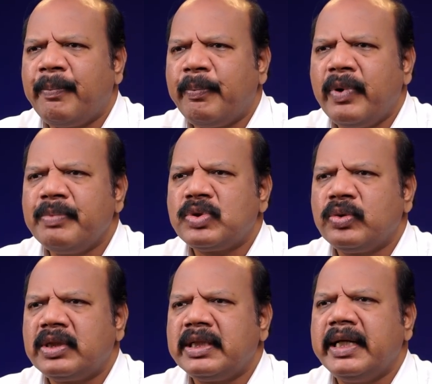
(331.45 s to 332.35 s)
அப்பம்
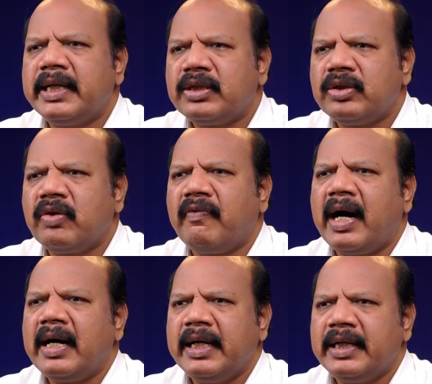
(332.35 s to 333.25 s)
சுட்டு எடுத்துட்டு
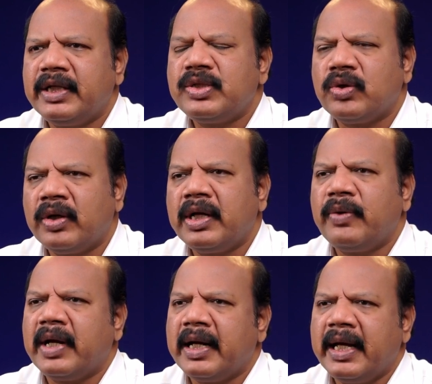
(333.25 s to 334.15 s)
வா என்று
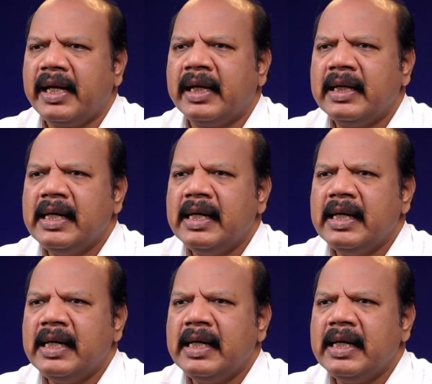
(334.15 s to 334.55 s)
சொன்ன உடனே